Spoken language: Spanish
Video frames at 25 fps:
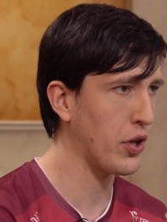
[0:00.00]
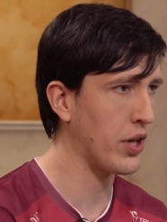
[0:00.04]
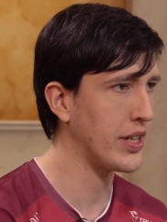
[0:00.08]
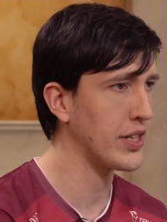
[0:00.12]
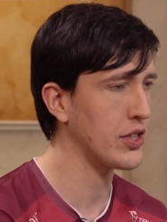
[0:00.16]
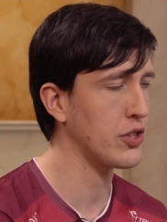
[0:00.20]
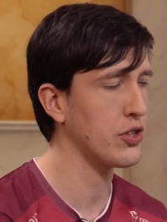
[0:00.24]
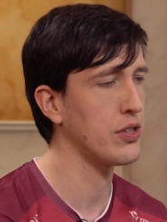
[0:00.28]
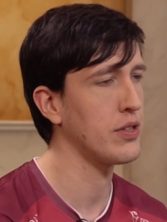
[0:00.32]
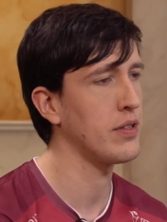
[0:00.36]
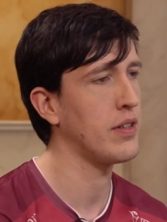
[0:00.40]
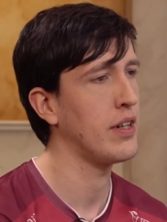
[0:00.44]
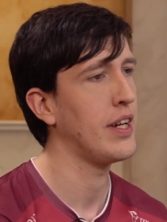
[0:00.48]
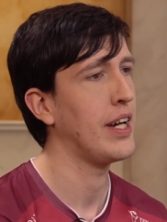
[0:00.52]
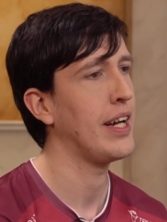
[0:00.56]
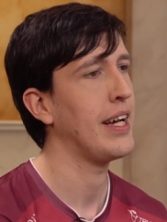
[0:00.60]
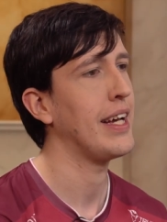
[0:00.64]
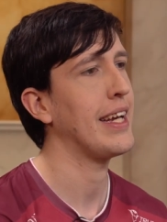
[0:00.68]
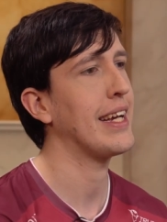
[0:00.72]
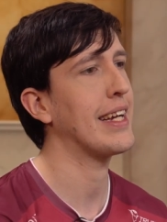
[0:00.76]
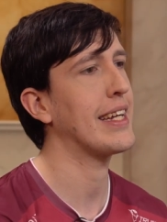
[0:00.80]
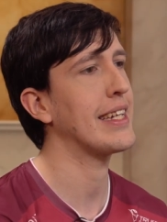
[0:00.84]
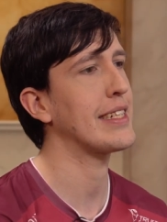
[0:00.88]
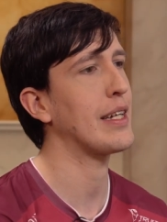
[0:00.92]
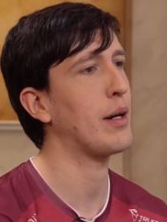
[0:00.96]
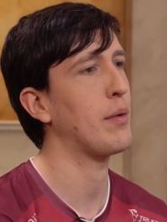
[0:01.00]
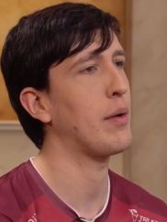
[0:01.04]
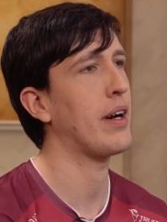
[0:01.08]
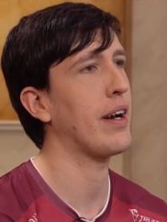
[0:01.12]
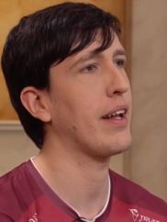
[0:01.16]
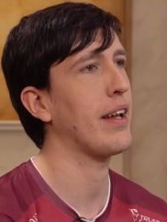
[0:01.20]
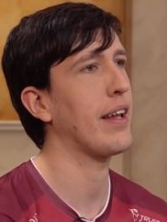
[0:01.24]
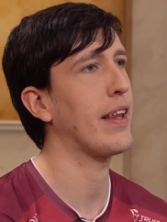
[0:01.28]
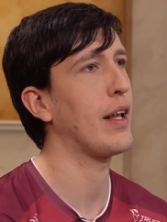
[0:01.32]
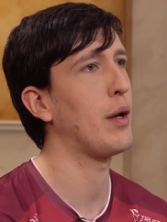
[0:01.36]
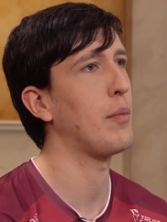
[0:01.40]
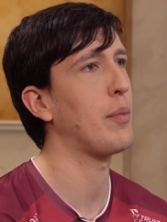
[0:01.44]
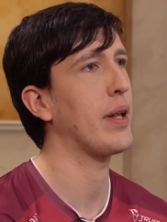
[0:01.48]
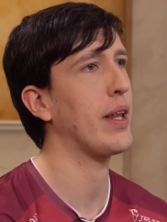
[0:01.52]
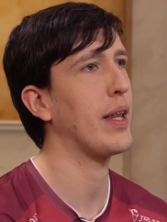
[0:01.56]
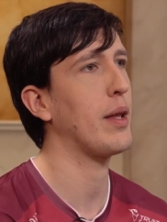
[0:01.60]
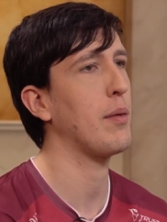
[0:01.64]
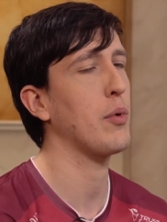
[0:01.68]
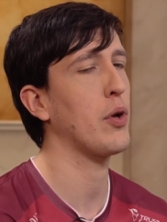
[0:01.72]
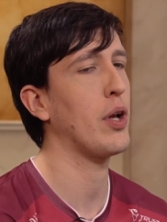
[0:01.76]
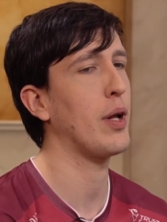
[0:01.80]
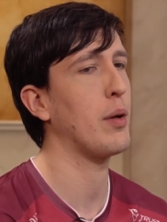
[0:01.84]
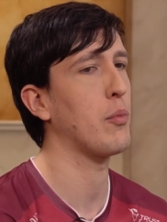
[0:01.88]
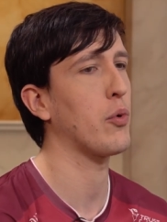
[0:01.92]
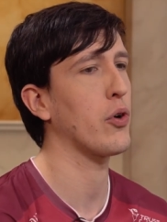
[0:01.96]
en eso. Y que se hablara desde el
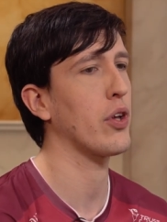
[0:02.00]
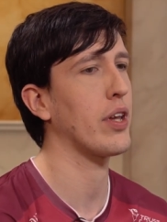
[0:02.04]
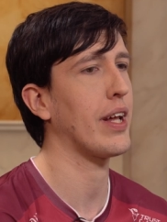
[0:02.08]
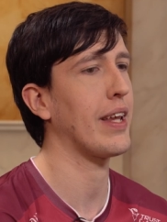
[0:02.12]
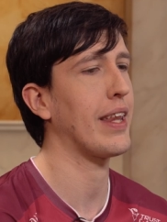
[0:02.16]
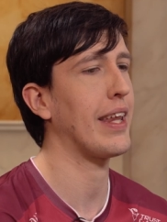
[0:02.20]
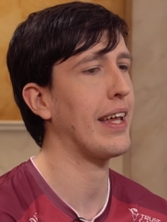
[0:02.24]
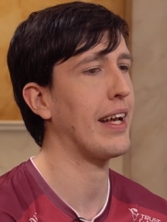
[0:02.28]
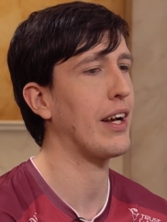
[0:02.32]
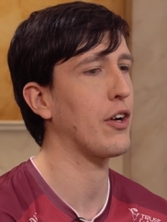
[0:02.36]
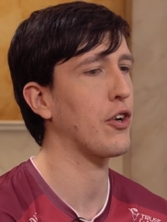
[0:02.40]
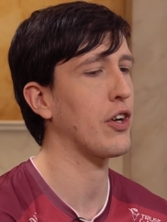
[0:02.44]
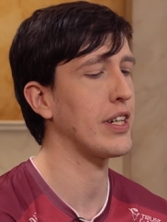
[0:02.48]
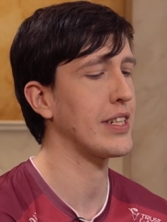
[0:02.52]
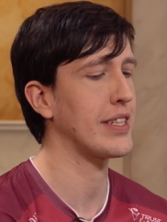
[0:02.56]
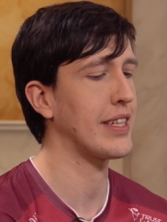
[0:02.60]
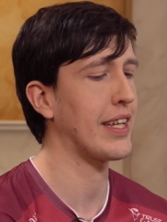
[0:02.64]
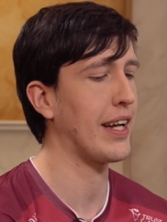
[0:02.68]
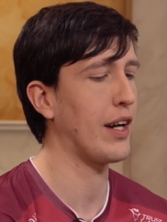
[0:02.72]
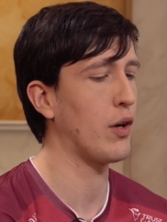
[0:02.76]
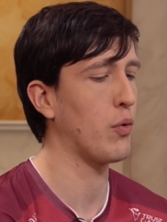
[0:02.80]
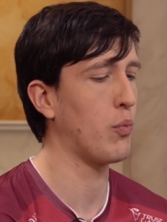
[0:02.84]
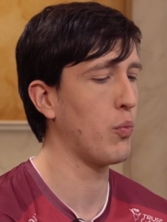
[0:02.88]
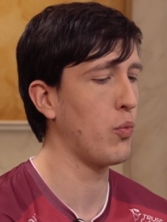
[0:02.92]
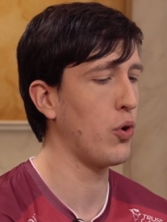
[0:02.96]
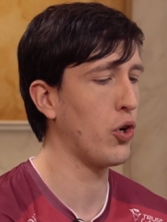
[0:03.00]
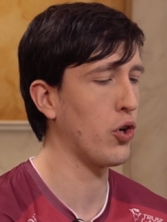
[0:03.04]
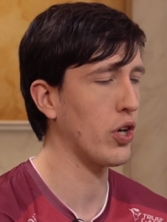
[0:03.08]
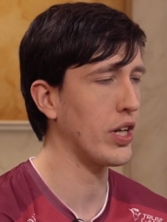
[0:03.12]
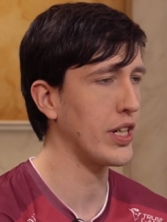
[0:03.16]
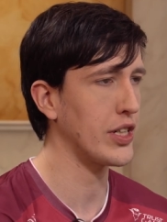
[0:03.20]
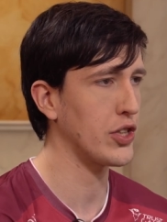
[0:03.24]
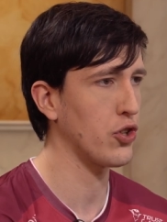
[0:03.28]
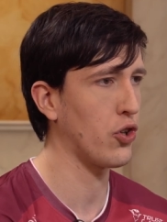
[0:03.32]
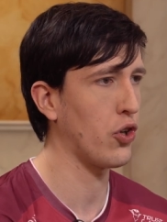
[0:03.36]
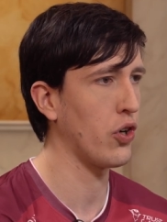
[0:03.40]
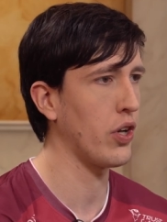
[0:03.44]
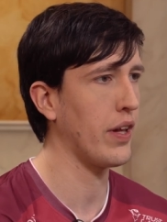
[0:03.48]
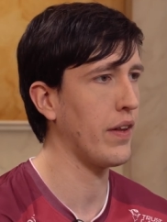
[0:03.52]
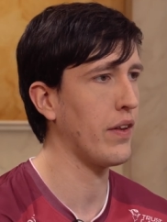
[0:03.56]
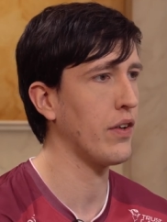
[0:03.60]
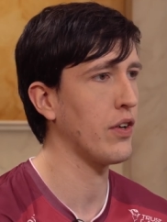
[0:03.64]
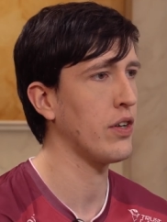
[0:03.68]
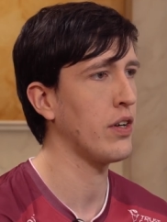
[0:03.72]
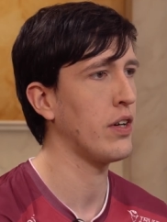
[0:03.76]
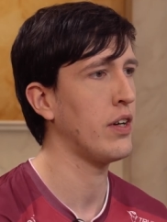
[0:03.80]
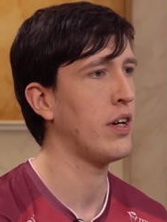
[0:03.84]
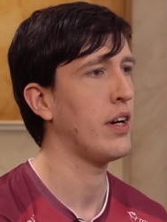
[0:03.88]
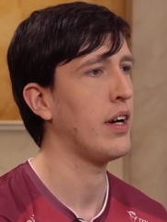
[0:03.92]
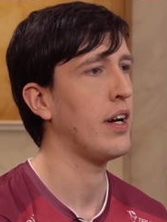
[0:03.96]
principio en la importancia de lo que es tener un bloque
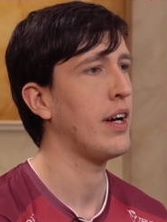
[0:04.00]
sólido